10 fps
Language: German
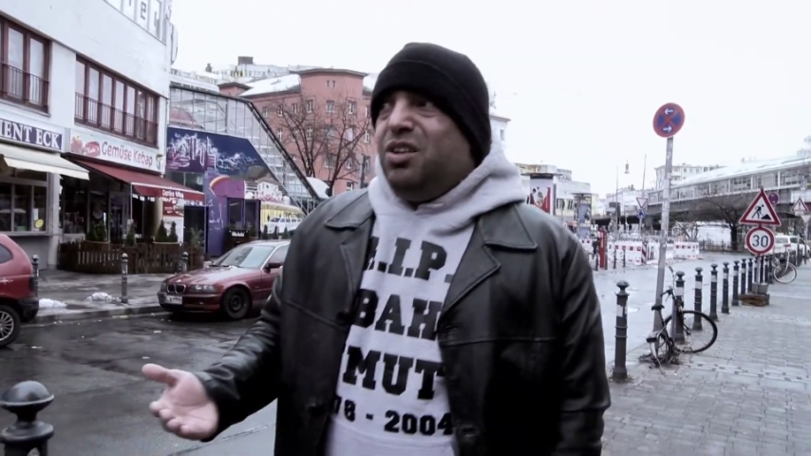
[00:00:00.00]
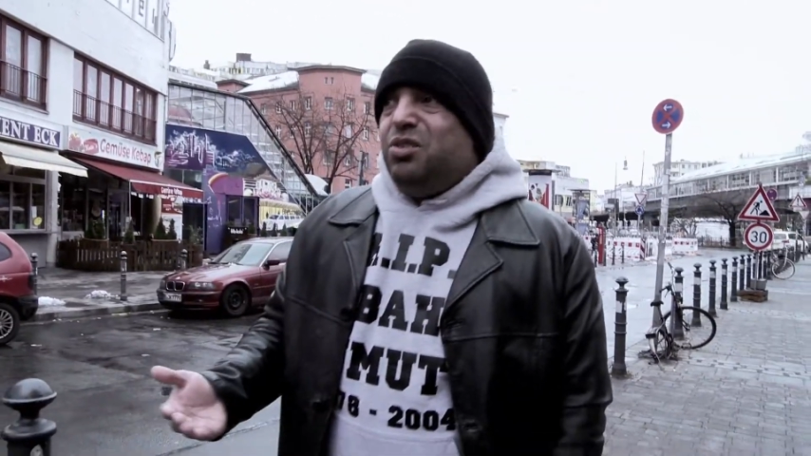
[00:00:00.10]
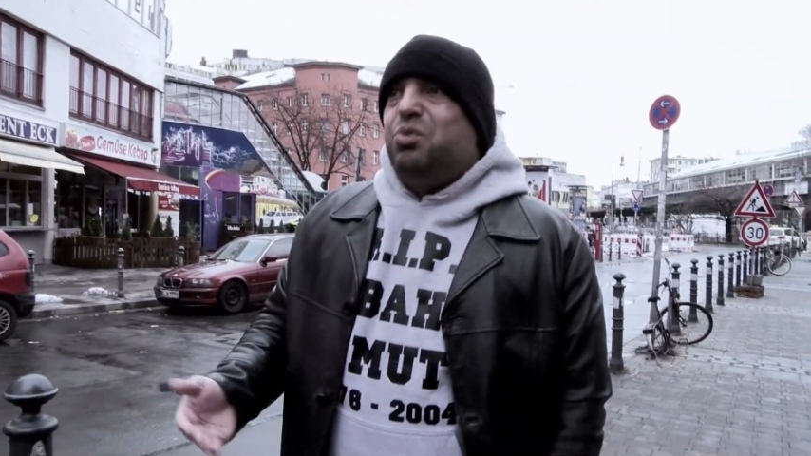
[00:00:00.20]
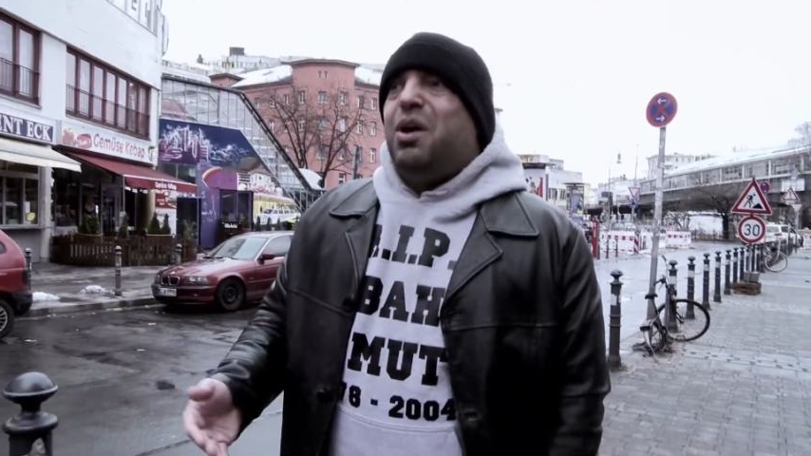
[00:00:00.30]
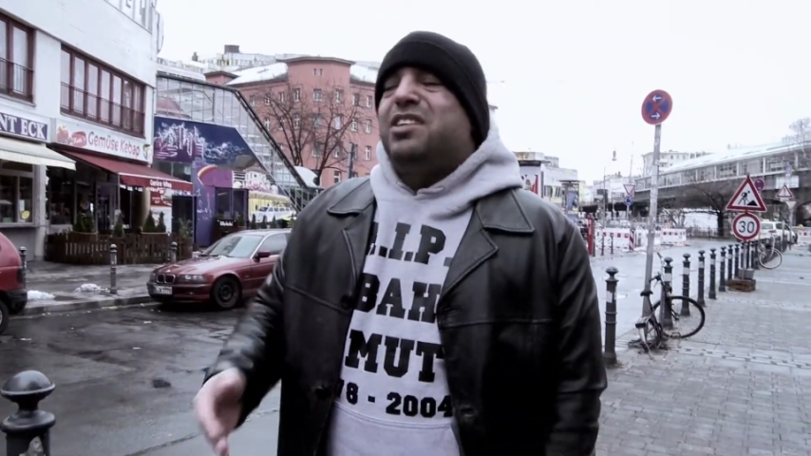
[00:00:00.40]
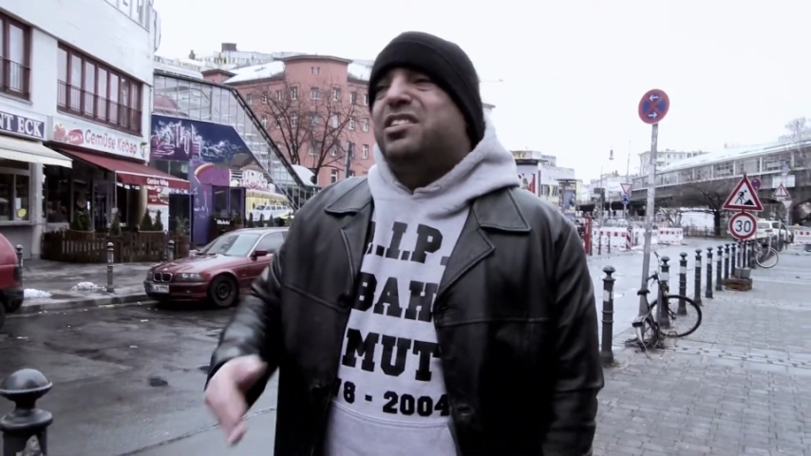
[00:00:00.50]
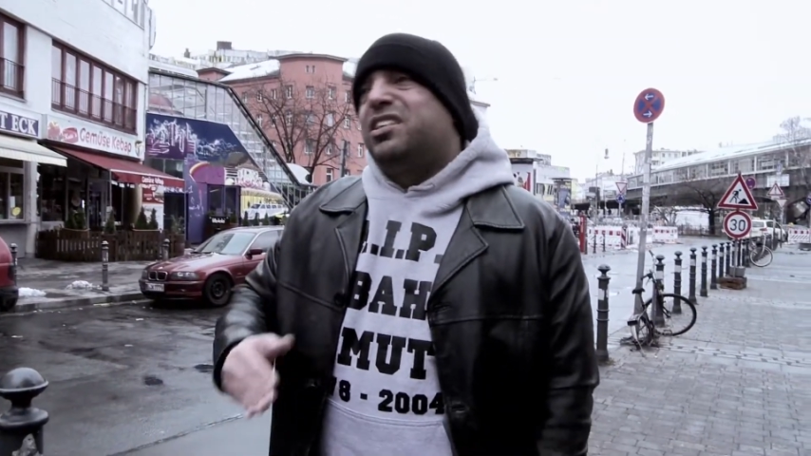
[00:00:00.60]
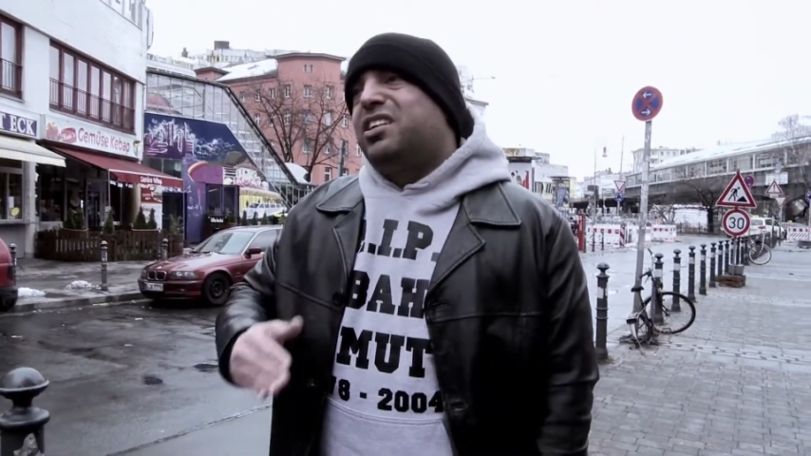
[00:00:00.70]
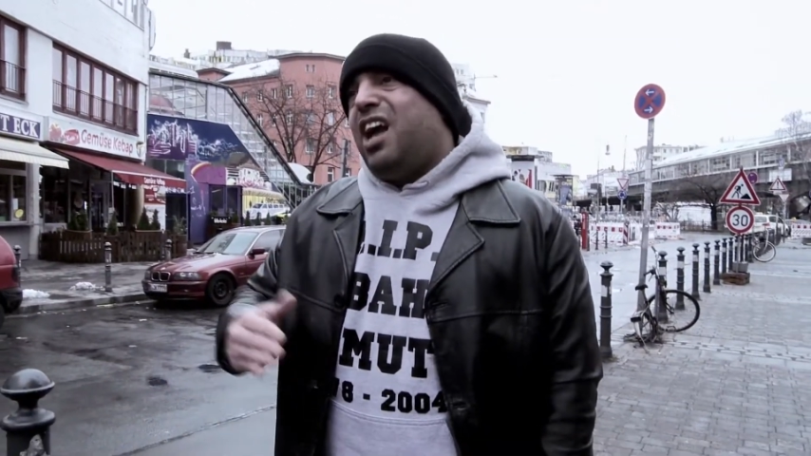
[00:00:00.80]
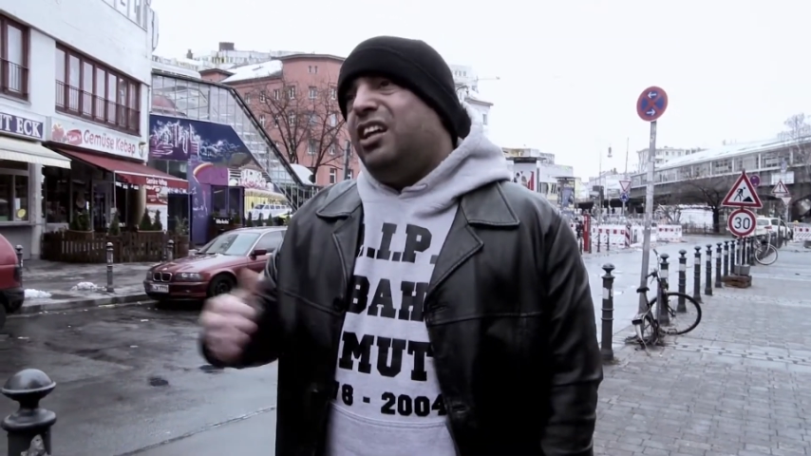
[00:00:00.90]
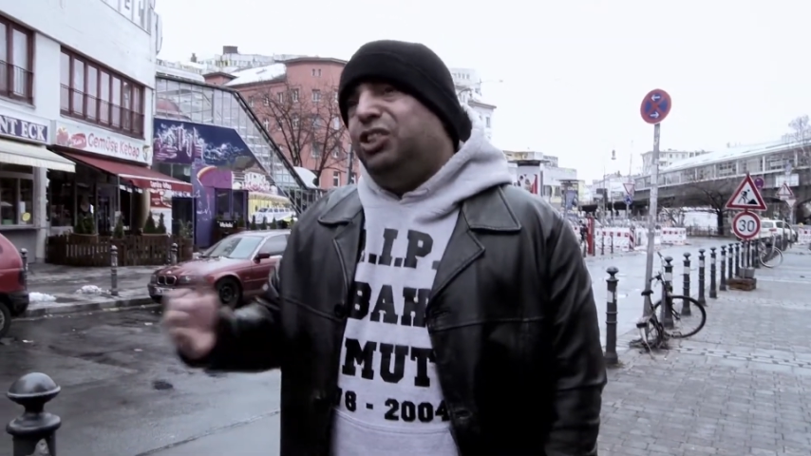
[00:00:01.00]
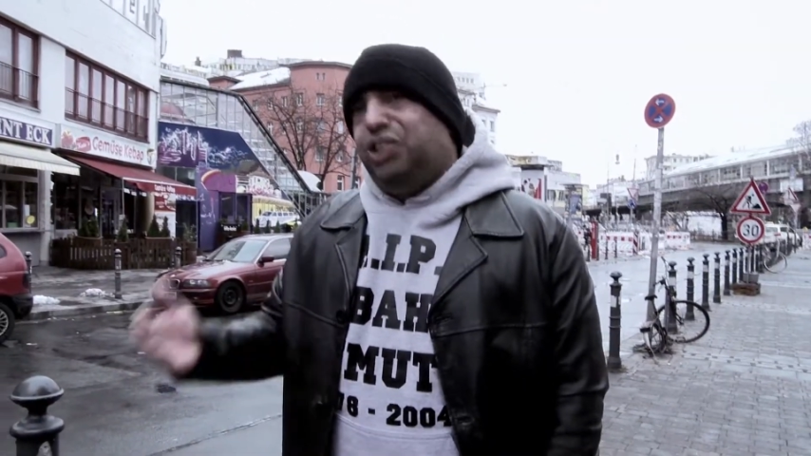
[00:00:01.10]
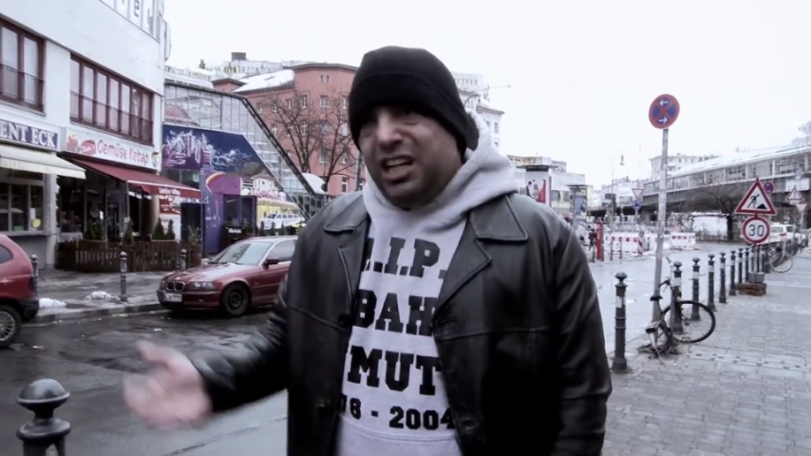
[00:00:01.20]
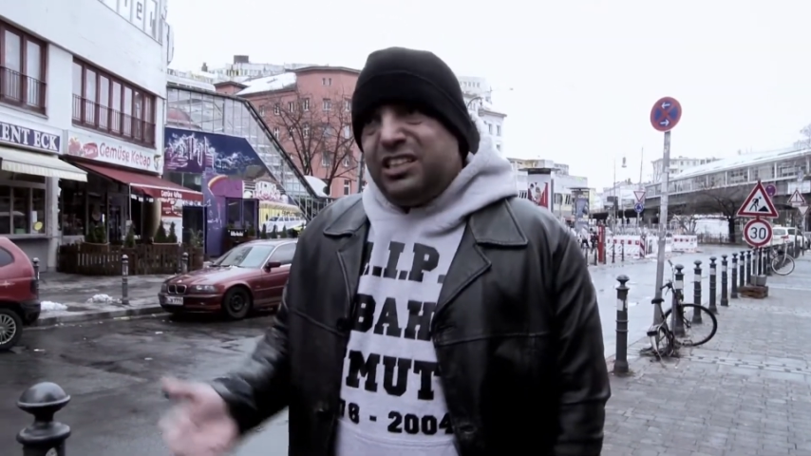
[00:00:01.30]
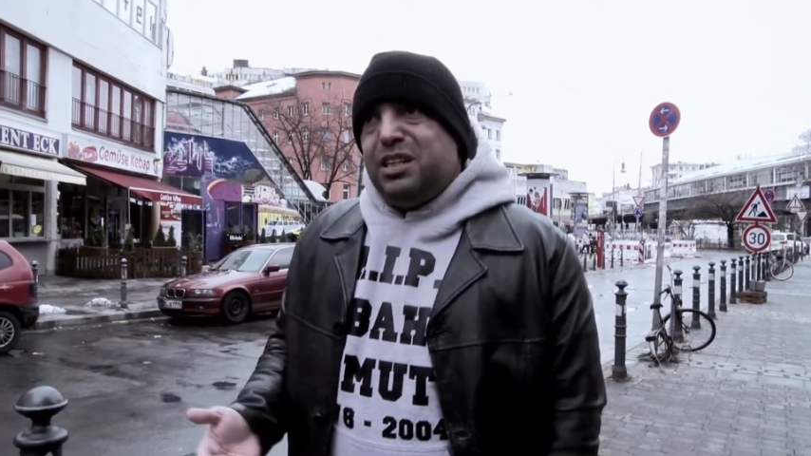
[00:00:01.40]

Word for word: du hast keine Scheiße